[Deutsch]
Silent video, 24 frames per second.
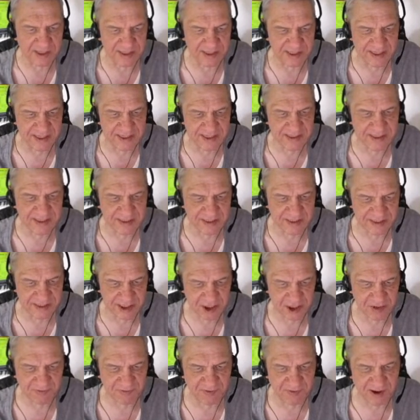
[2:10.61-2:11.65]
Diese
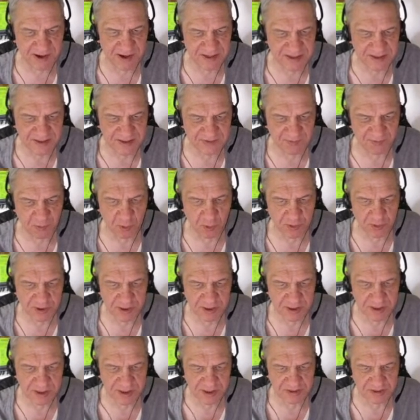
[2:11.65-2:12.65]
Sichtweise wurde